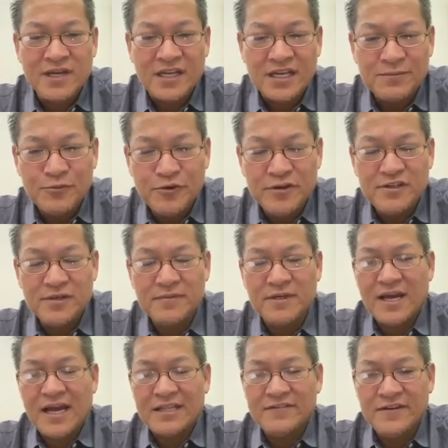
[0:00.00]
ngày nào mũi trong
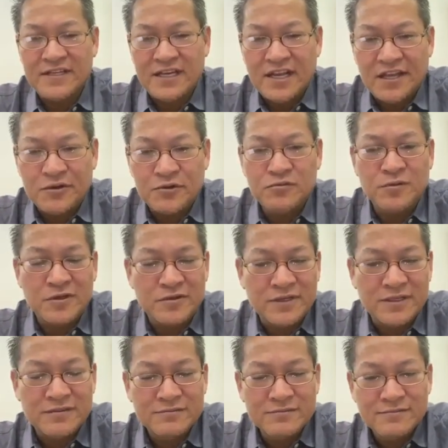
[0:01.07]
năng ai phơi chạy tay cu bọc
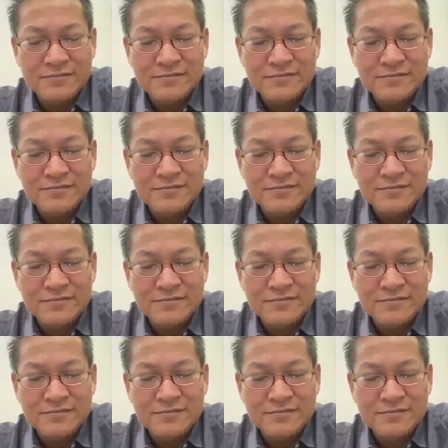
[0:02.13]
cột